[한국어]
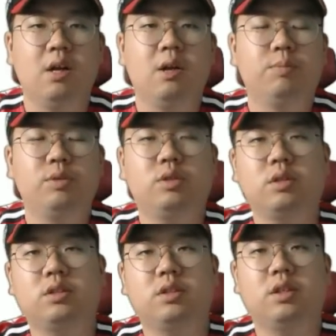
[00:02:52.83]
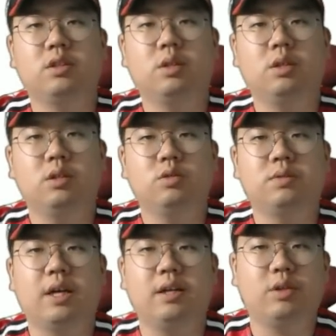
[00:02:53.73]
퓨처스에서 좀
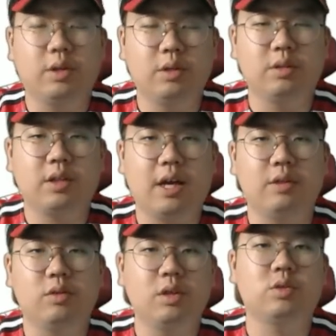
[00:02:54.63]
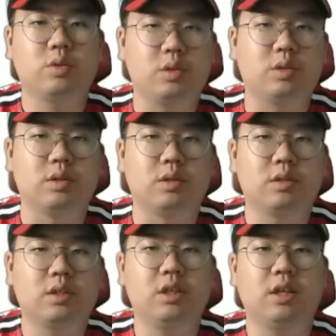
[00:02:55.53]
잘 되던 게 안 될 수도 있어요.
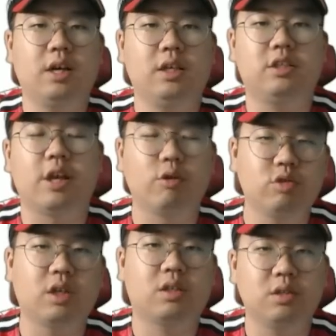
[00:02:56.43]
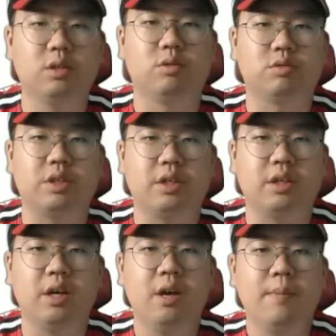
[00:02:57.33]
특히나 이제구 같은
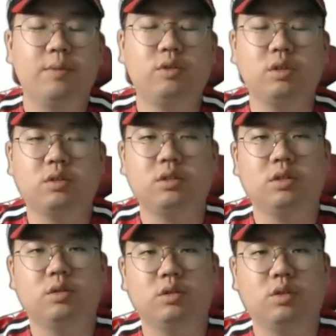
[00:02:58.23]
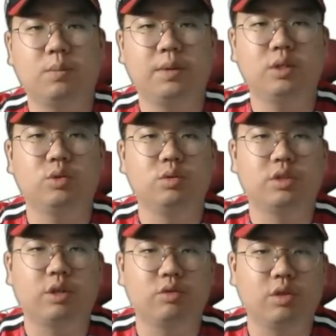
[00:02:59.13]
경우에 퓨처스에서는 정말 좋은
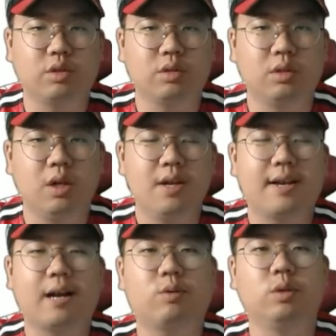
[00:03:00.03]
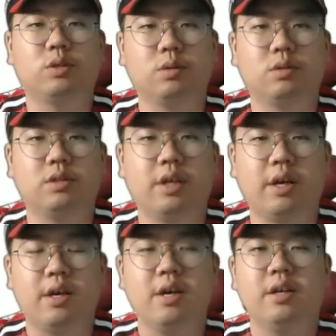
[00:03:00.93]
제구력을 갖고
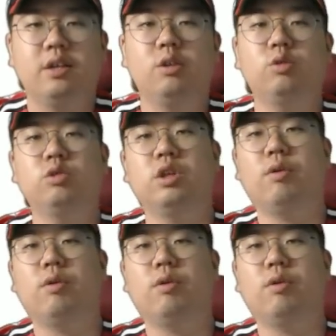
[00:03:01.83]
있었는데 1군에